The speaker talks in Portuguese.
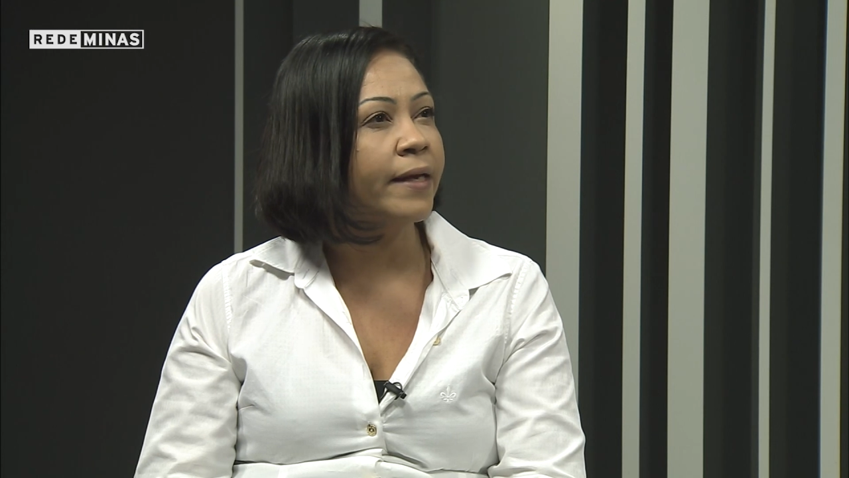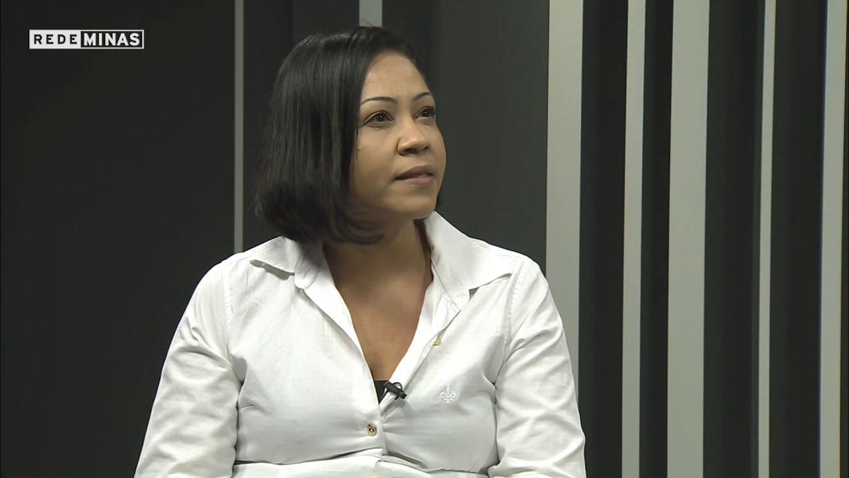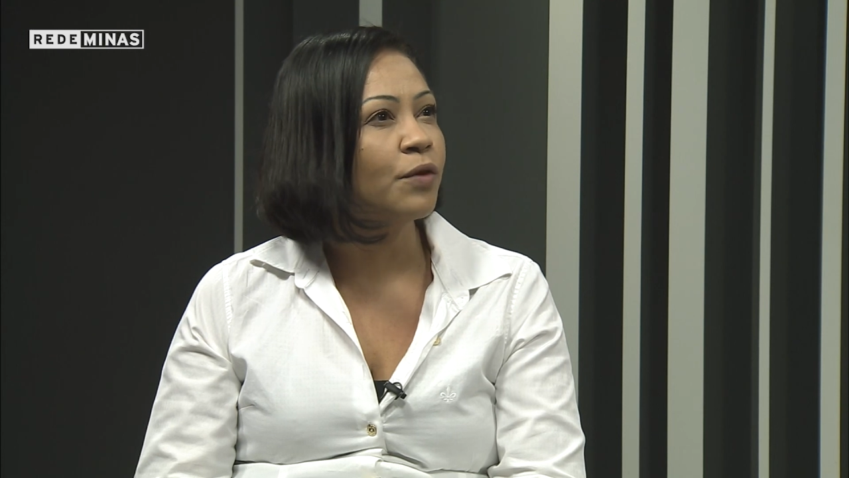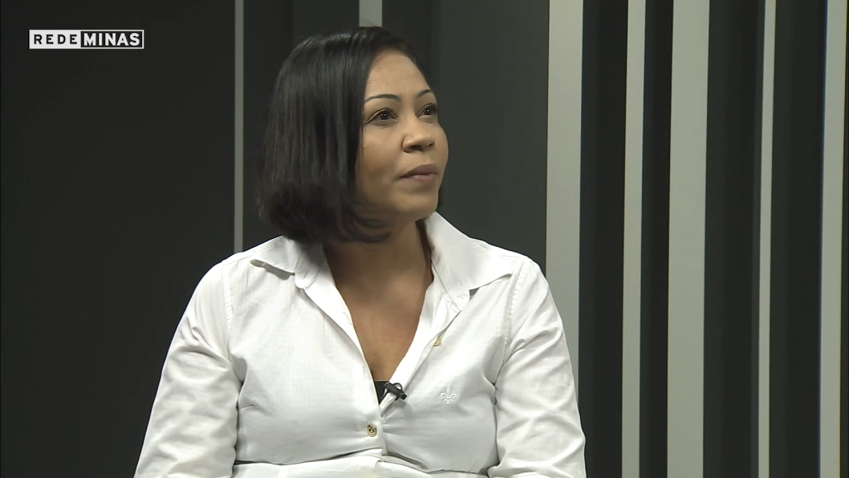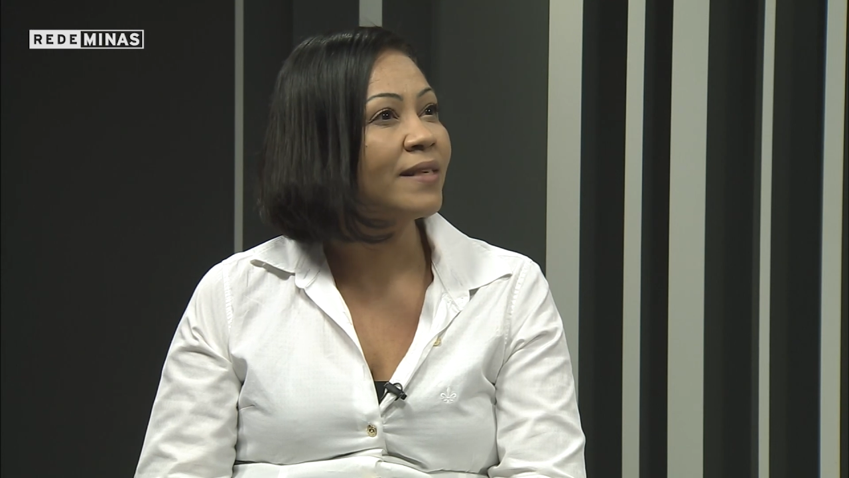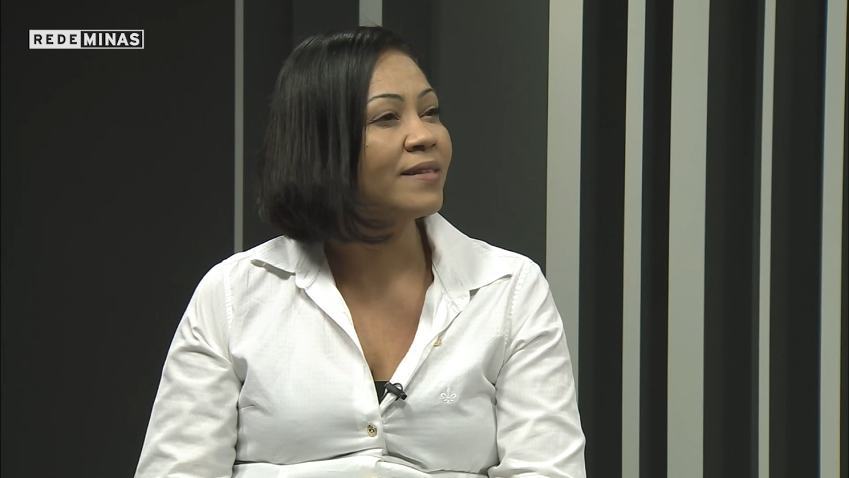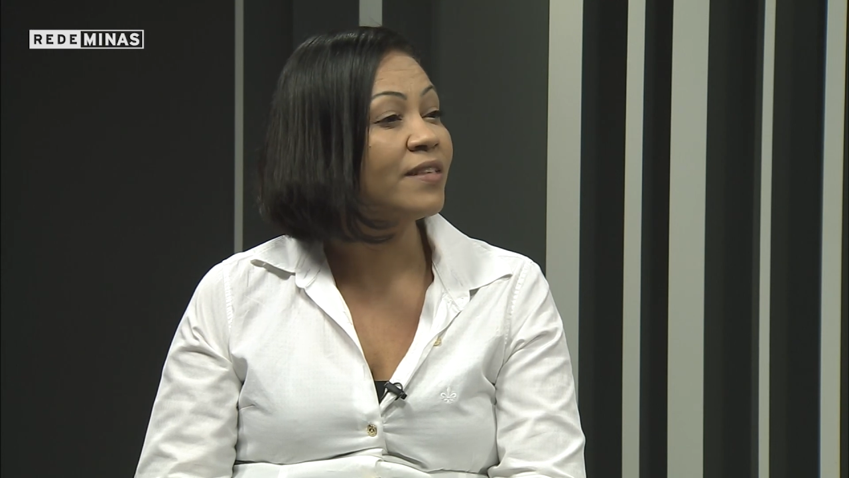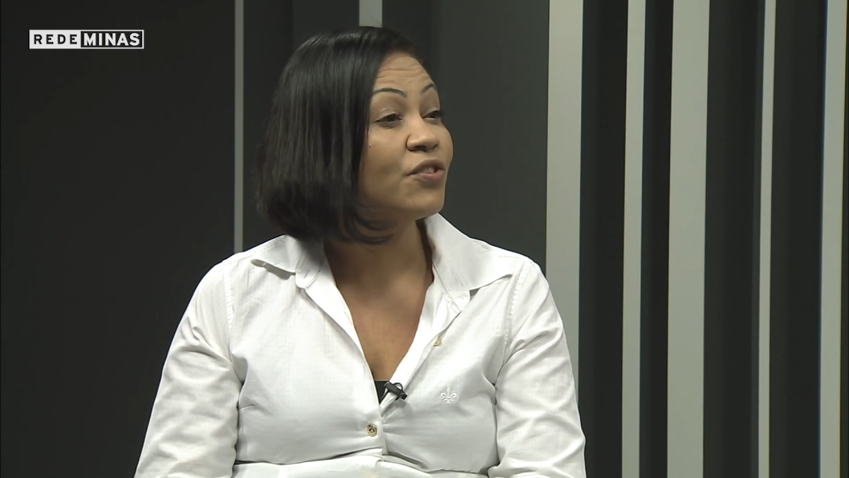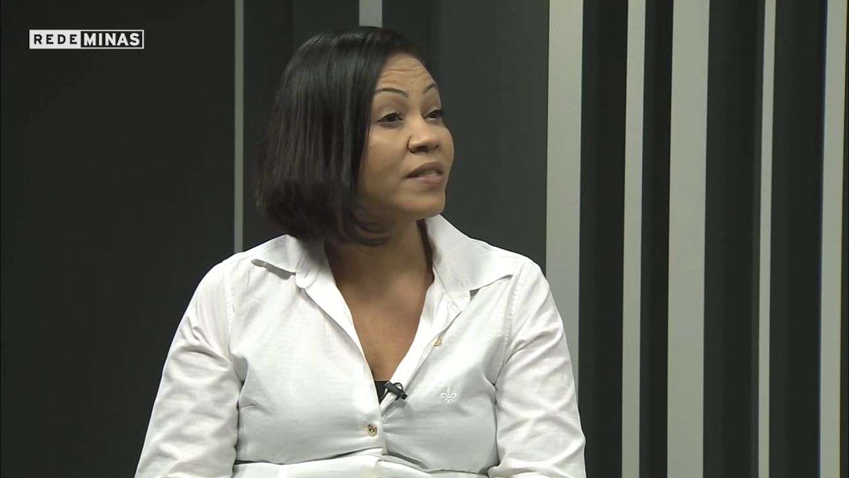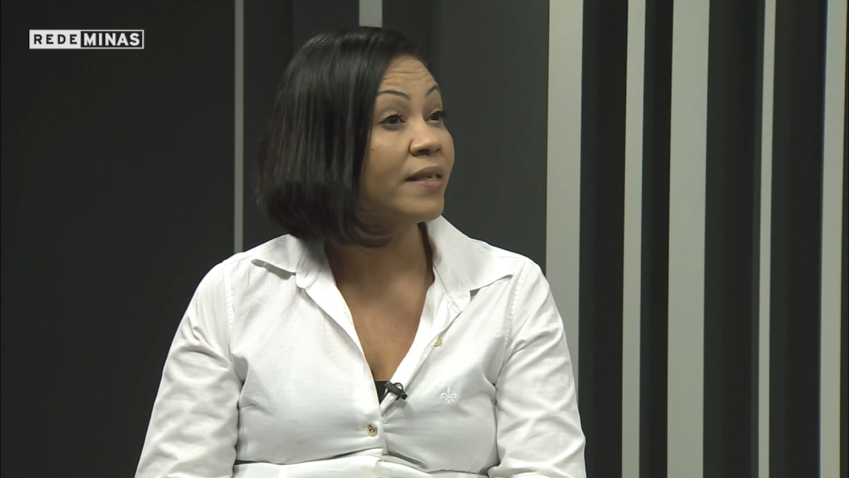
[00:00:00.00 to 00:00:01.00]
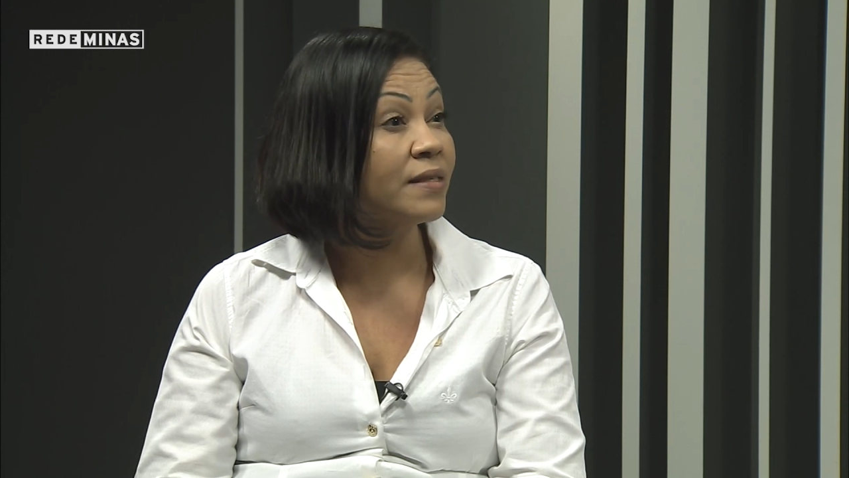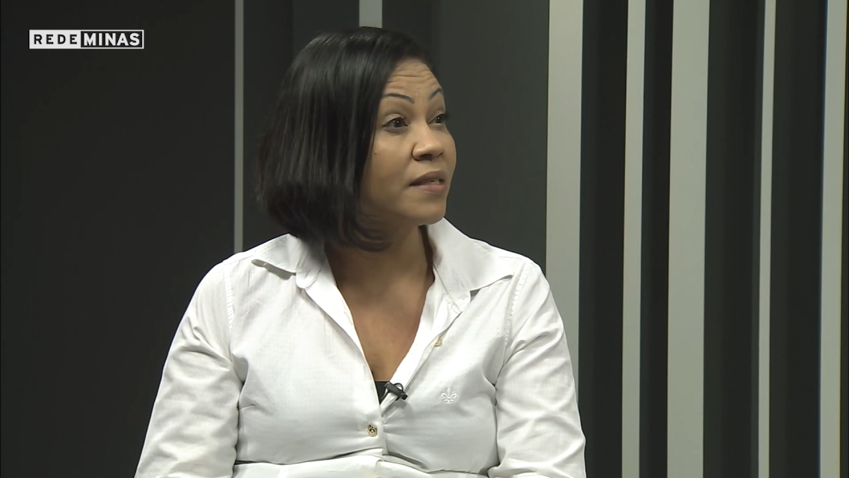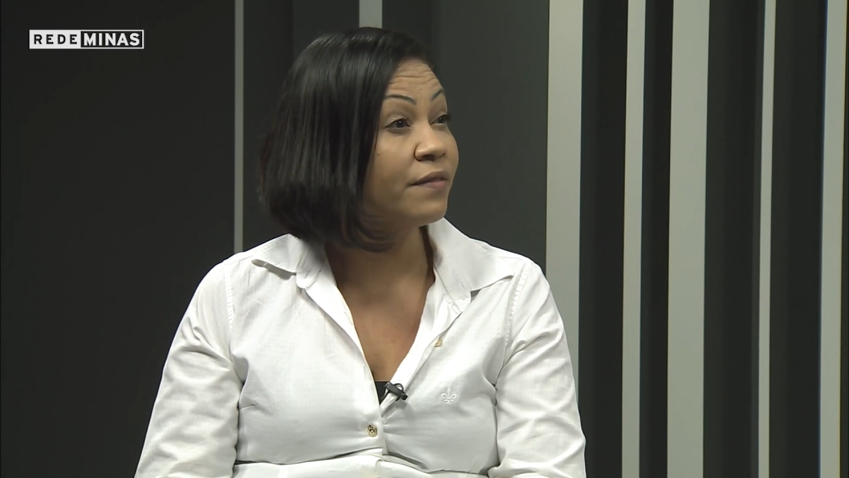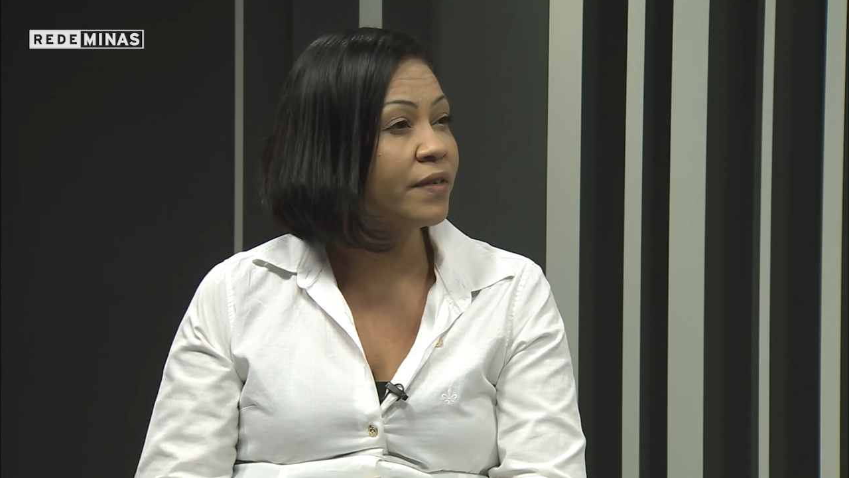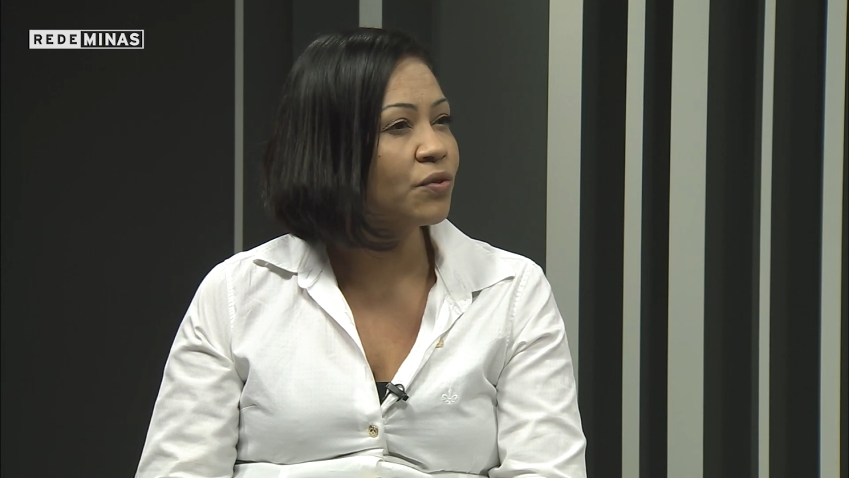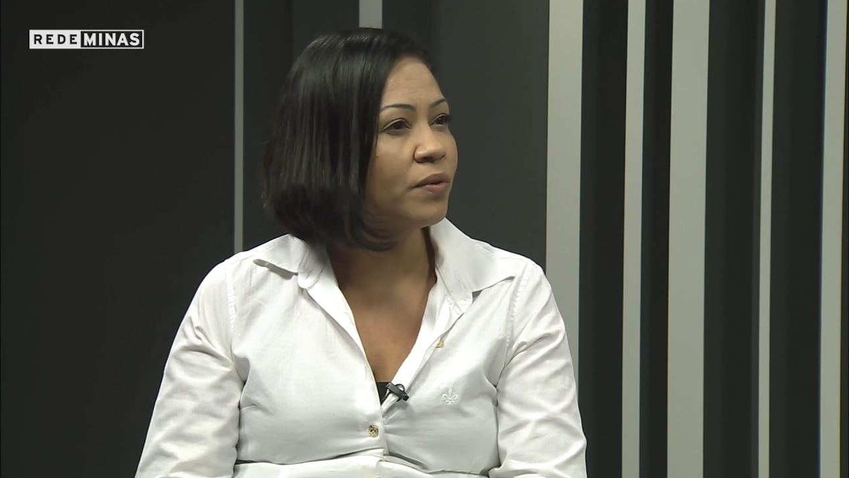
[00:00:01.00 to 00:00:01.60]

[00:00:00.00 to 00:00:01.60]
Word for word: que são bastante sensíveis